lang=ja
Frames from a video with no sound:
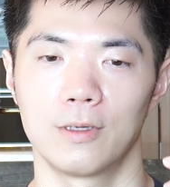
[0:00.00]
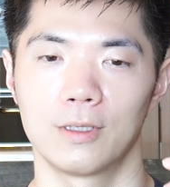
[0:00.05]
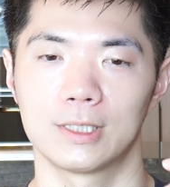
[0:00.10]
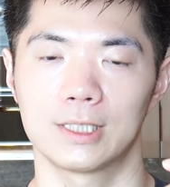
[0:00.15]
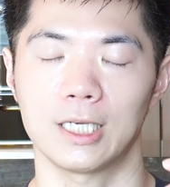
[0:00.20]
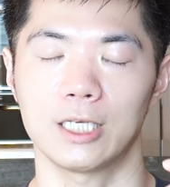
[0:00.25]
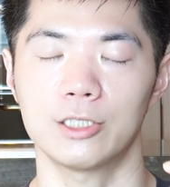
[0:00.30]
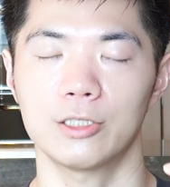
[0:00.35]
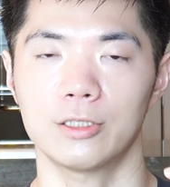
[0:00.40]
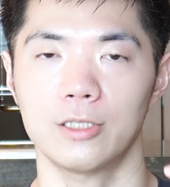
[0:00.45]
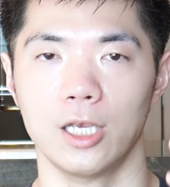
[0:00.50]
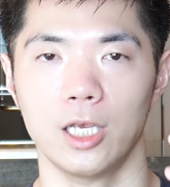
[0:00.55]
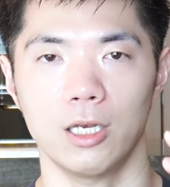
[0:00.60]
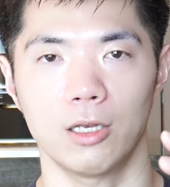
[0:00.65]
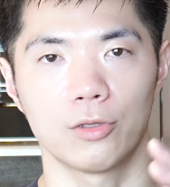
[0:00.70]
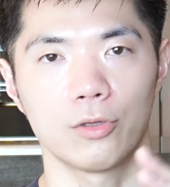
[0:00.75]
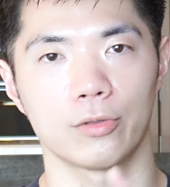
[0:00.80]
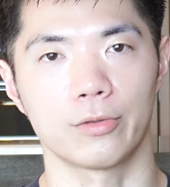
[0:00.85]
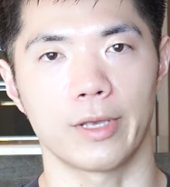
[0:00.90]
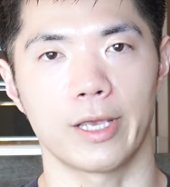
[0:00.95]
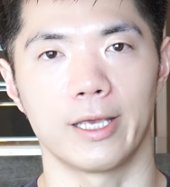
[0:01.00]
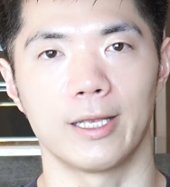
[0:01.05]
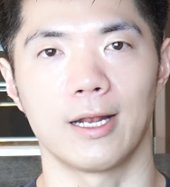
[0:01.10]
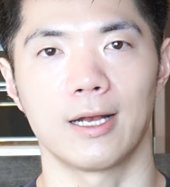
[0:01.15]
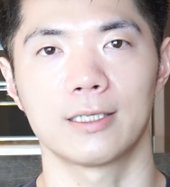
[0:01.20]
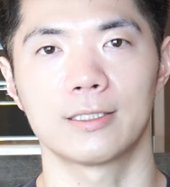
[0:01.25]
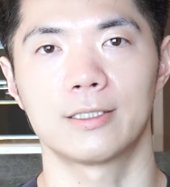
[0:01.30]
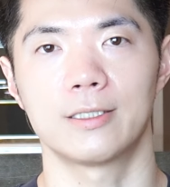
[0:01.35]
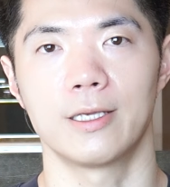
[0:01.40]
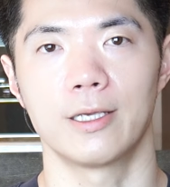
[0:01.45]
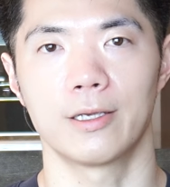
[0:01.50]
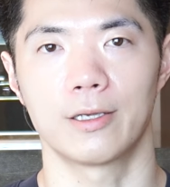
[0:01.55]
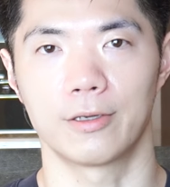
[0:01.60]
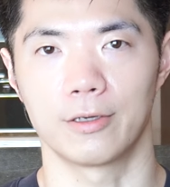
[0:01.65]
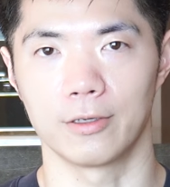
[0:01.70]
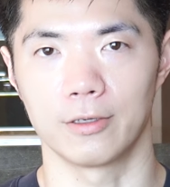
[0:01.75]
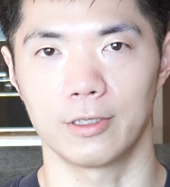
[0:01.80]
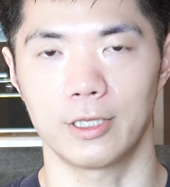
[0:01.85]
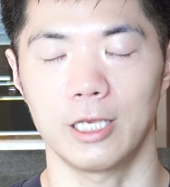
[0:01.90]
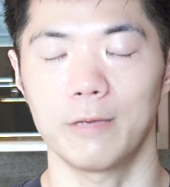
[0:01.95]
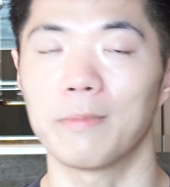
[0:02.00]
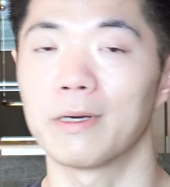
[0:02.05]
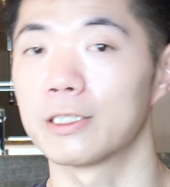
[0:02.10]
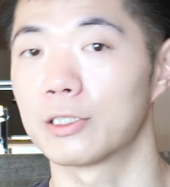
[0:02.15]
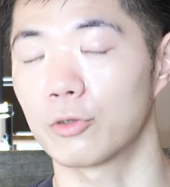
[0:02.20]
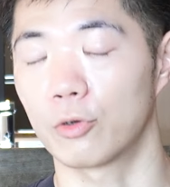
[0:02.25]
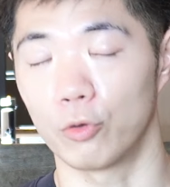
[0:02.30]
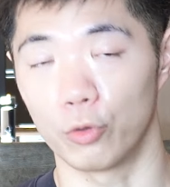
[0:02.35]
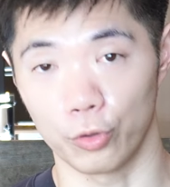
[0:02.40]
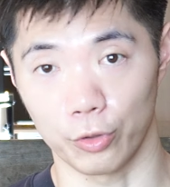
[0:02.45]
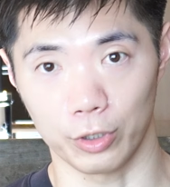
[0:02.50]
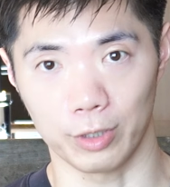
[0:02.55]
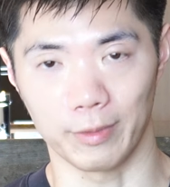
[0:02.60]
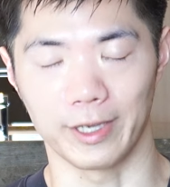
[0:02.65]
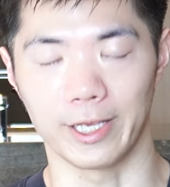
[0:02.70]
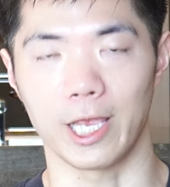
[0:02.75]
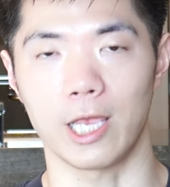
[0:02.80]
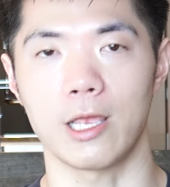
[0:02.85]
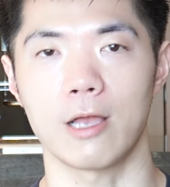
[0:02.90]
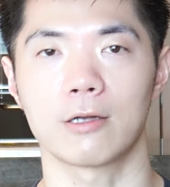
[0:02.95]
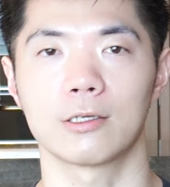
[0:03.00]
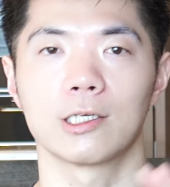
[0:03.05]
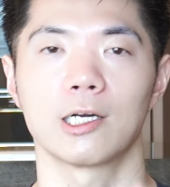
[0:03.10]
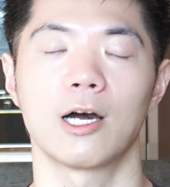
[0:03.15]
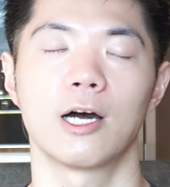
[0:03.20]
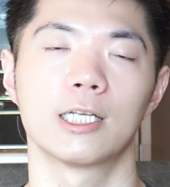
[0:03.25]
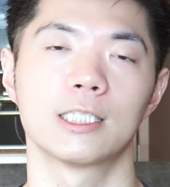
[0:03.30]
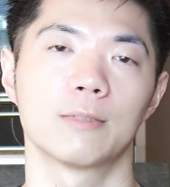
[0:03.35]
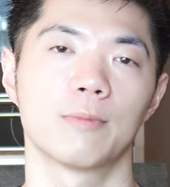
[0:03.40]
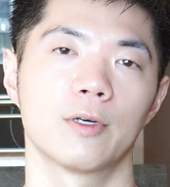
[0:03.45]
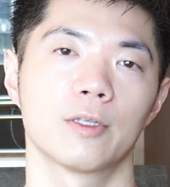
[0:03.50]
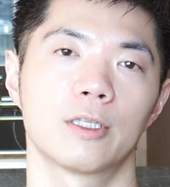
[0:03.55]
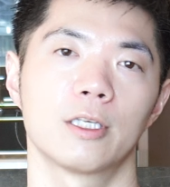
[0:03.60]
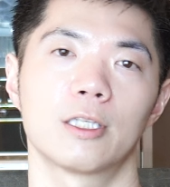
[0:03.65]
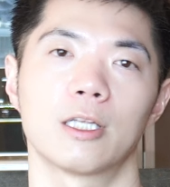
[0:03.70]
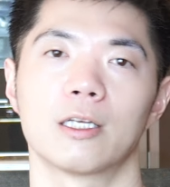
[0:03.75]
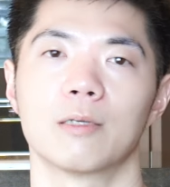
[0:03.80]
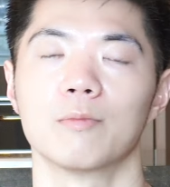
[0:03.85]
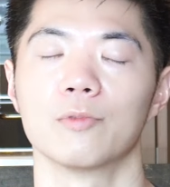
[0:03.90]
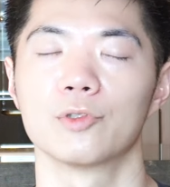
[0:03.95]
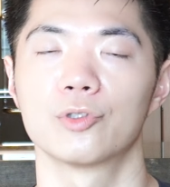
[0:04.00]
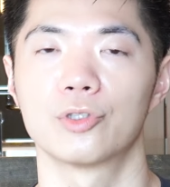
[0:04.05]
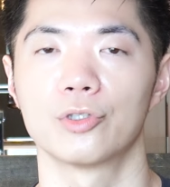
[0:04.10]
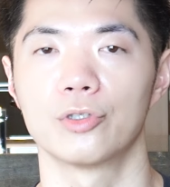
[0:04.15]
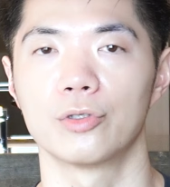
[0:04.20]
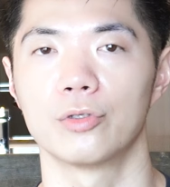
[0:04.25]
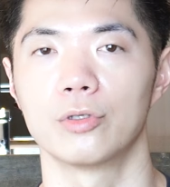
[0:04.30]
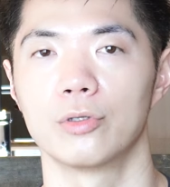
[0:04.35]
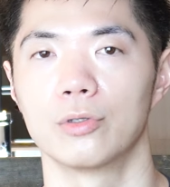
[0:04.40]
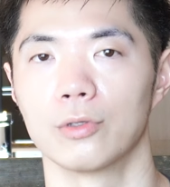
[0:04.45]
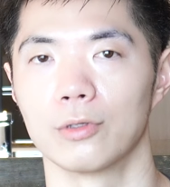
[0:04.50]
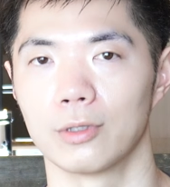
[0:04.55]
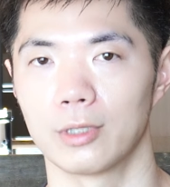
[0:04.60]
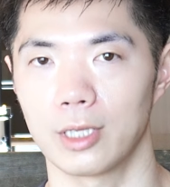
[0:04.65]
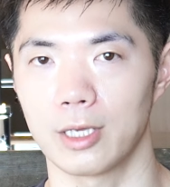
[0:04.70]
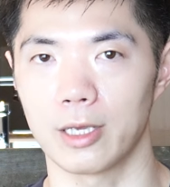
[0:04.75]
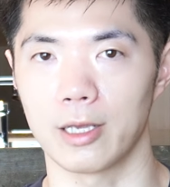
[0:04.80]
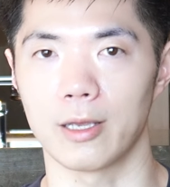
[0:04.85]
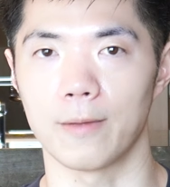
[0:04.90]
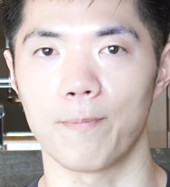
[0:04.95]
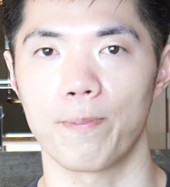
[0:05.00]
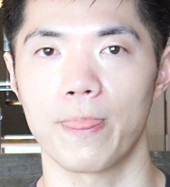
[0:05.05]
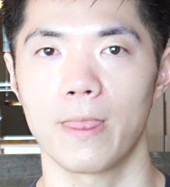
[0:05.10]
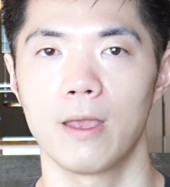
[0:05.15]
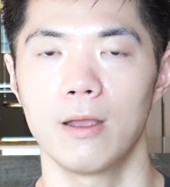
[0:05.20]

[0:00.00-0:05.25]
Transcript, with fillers: 最終的にはどんどん減らしていく。で今減薬が始まってたりもするので、